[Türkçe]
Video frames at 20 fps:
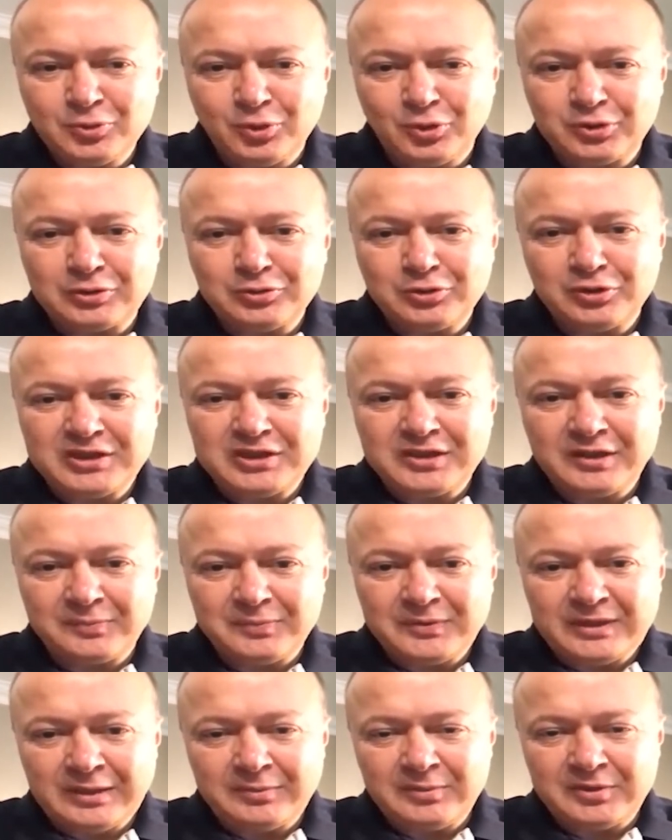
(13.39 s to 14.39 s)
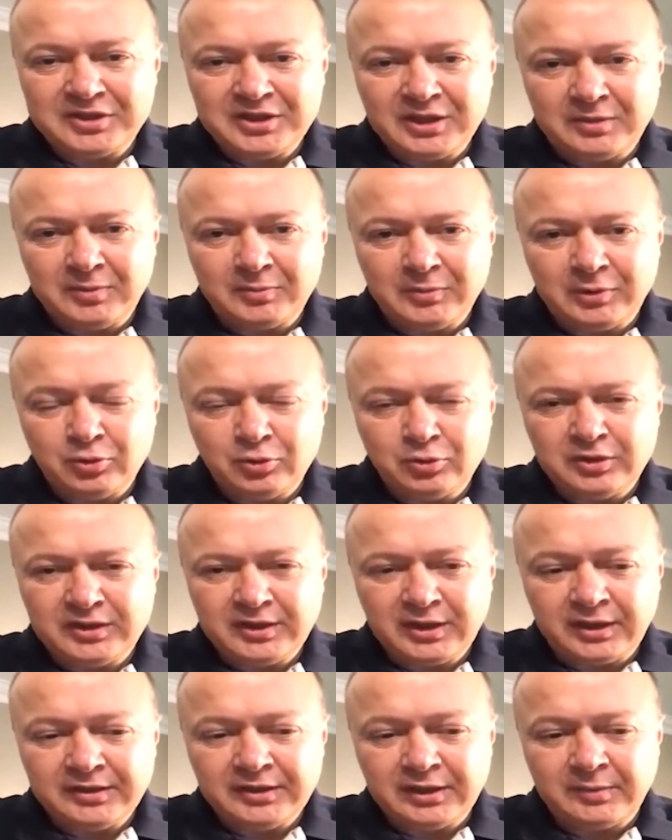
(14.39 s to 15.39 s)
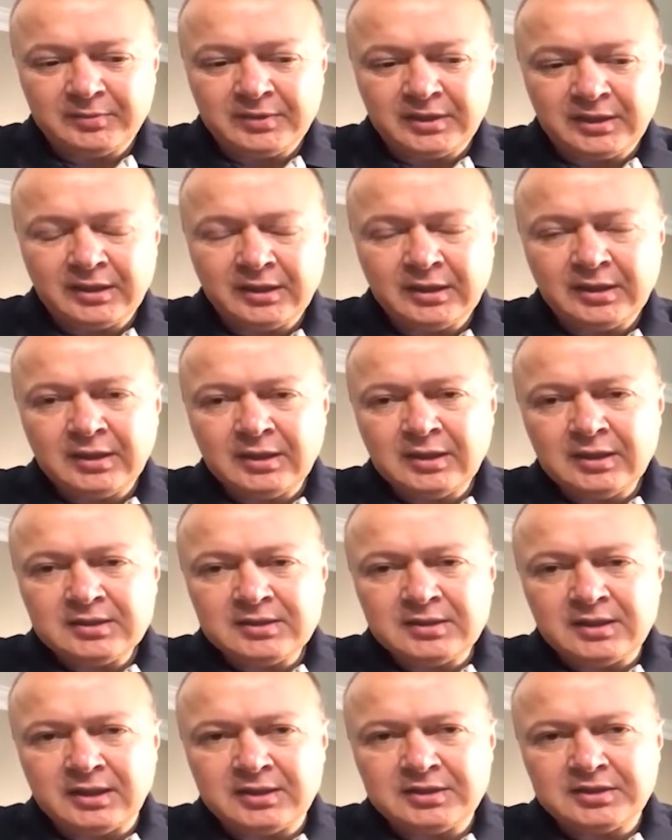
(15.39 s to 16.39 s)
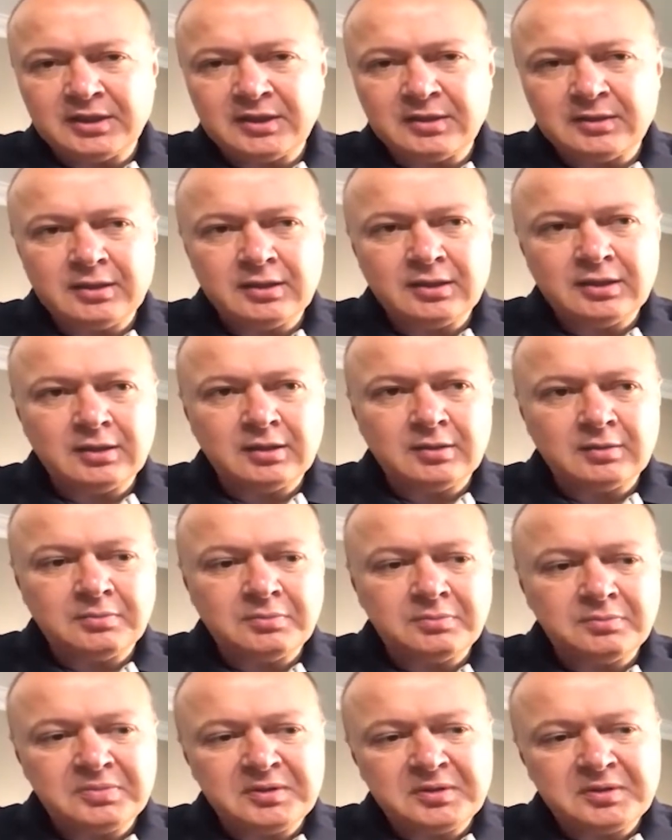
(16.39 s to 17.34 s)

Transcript: doğrudan doğruya cevaplayamayacağım ama hukuki anlamda sadece e,